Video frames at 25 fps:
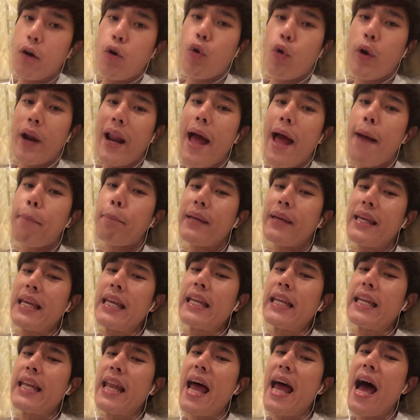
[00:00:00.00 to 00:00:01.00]
แรปอี
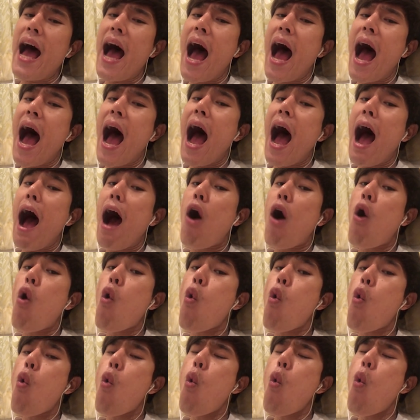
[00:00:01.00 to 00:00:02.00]
ทนาว
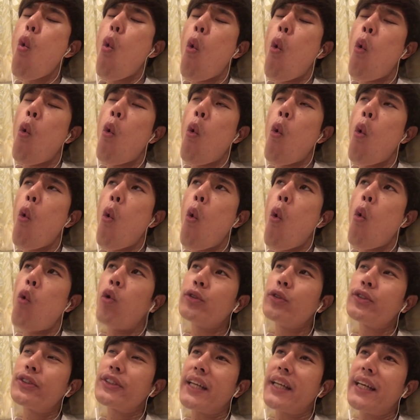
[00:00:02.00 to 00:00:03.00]

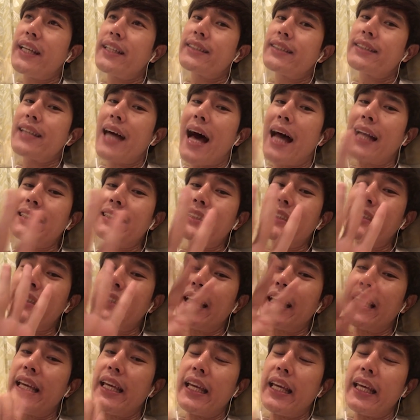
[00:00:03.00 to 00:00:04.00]
ซีซั่น
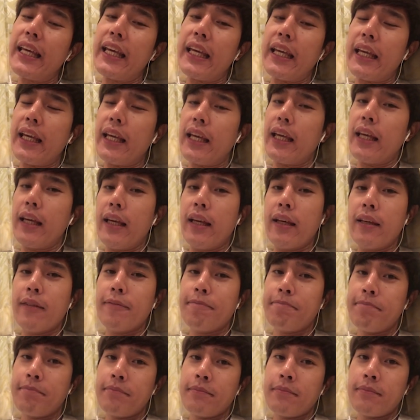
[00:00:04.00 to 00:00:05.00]
สี่
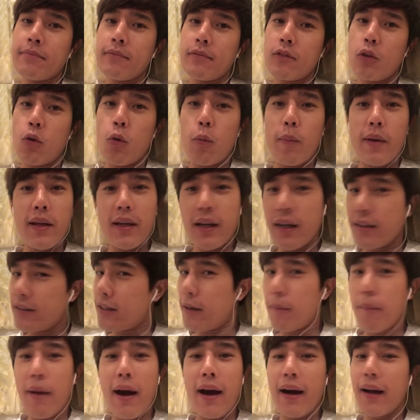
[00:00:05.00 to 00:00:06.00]
กูไม่เคยส
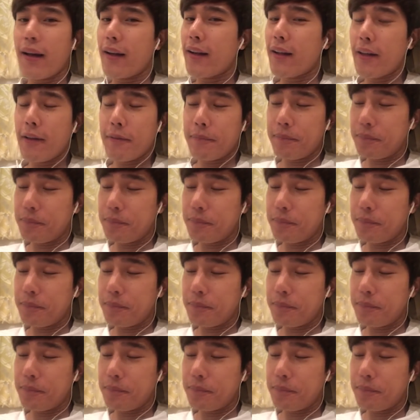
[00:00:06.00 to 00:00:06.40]
มัครเลยนะ